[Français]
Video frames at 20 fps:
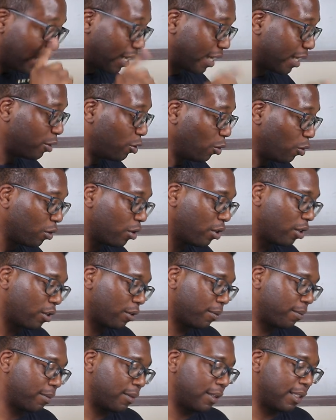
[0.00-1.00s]
Et donc,
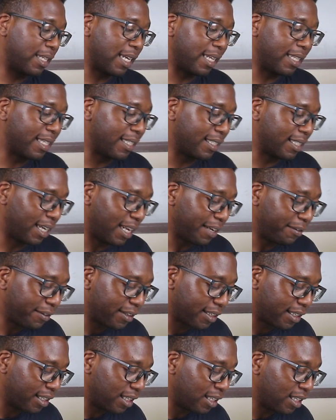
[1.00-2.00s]
il y a des élèves
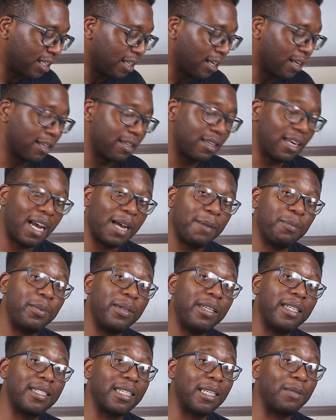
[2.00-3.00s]
qui
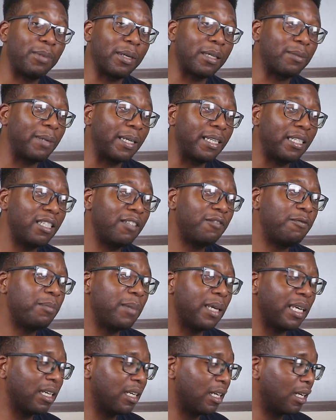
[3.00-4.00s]
appliquent cette perspective,
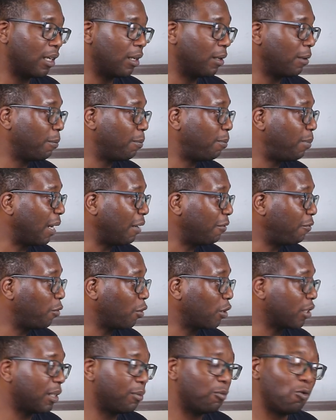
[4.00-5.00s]
mais pas
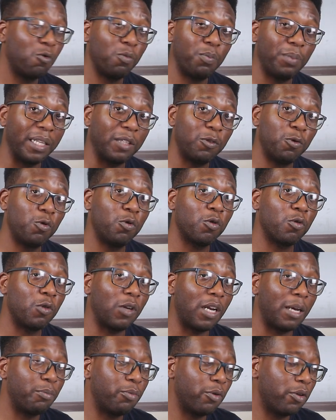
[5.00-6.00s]
forcément ou pas toujours de
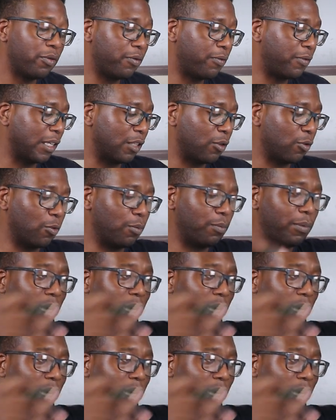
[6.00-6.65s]
la bonne façon.